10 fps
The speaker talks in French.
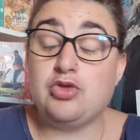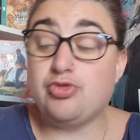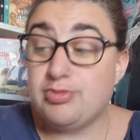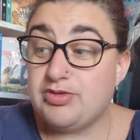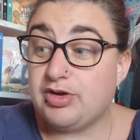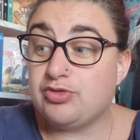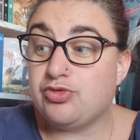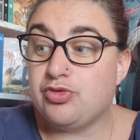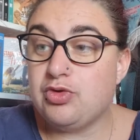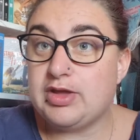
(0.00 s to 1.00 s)

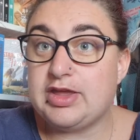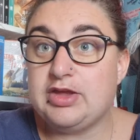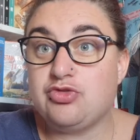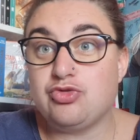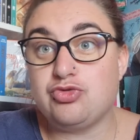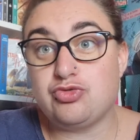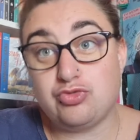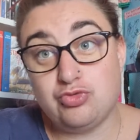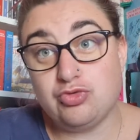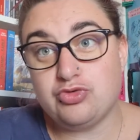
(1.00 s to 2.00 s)
2022 et je
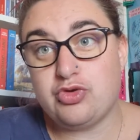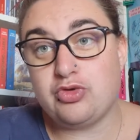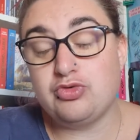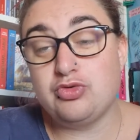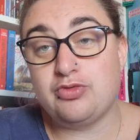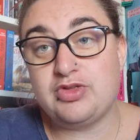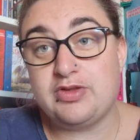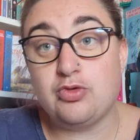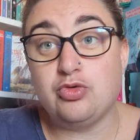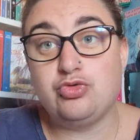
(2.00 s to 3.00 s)
tourne une
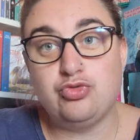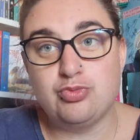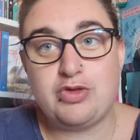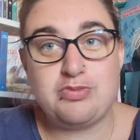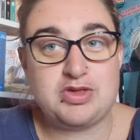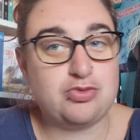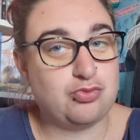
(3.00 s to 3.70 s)
vidéo du mois de mai.